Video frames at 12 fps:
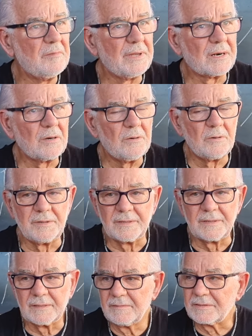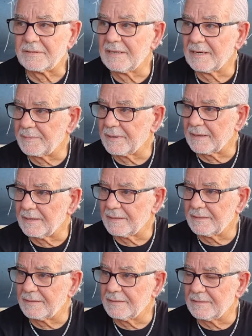per noi sia
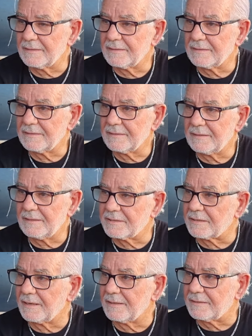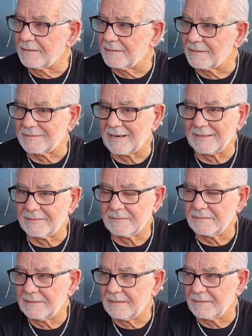per eh, i iscritti e i tesserati,
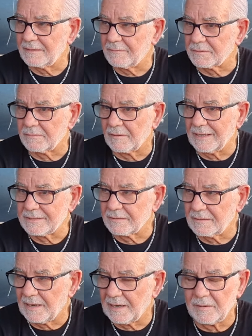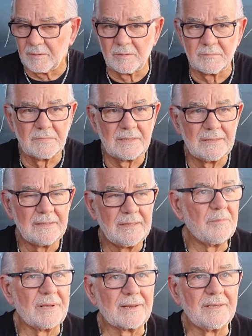in questo caso della Leocom,
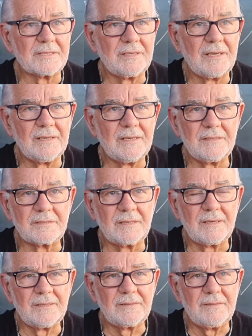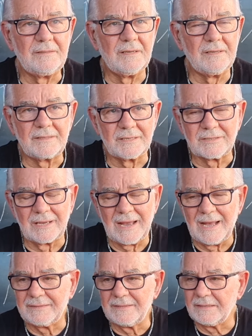perché se iscritti, eh, i
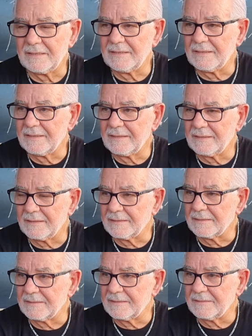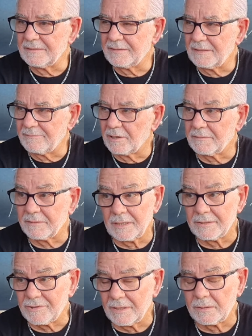tesserati e eh, volevo
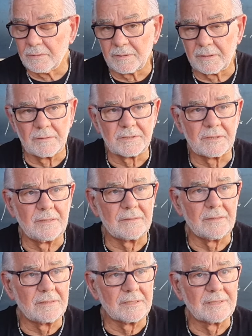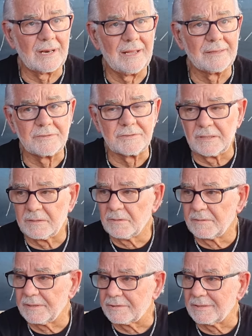dire genitori non iscritti, tesserati,
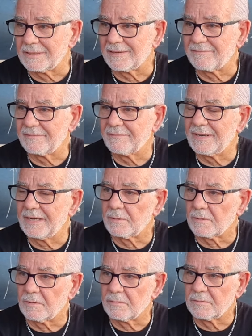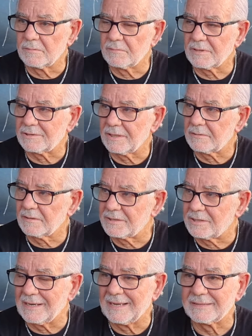genitori eccetera, vedono una certa
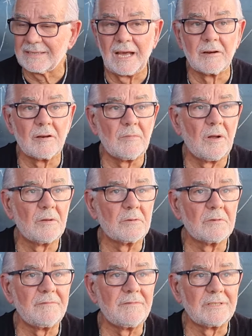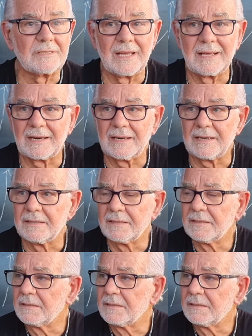vicinanza, hanno modo di visitarla